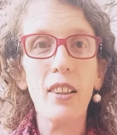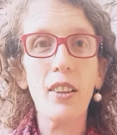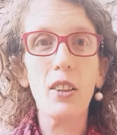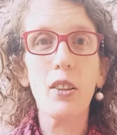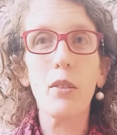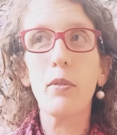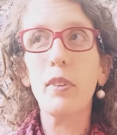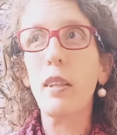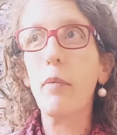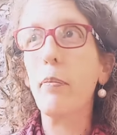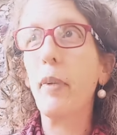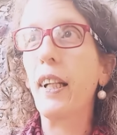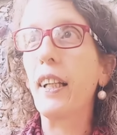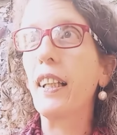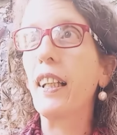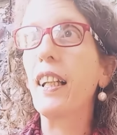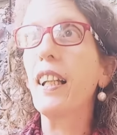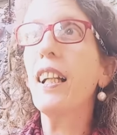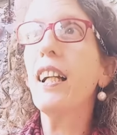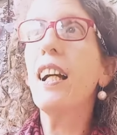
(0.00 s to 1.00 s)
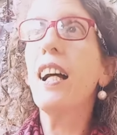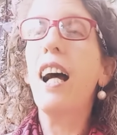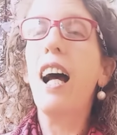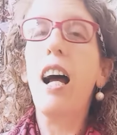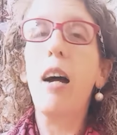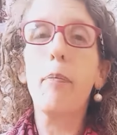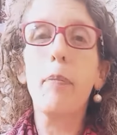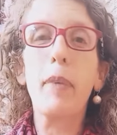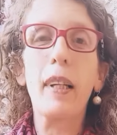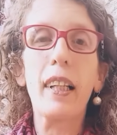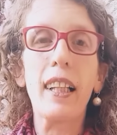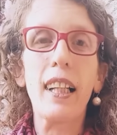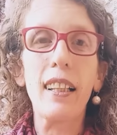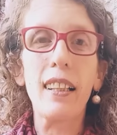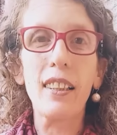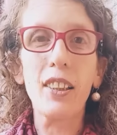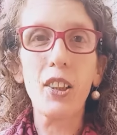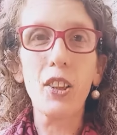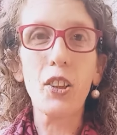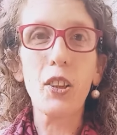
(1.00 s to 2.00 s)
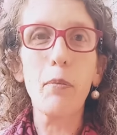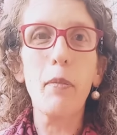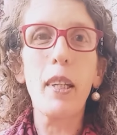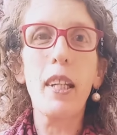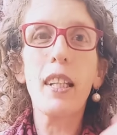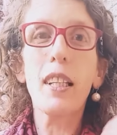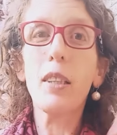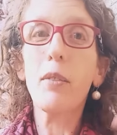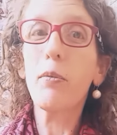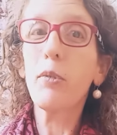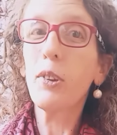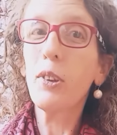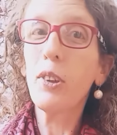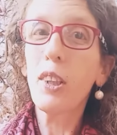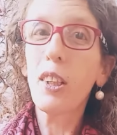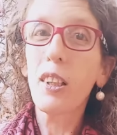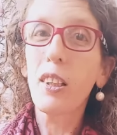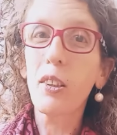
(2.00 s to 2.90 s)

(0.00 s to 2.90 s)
Nós vamos aprender a aplicar na gente mesmo,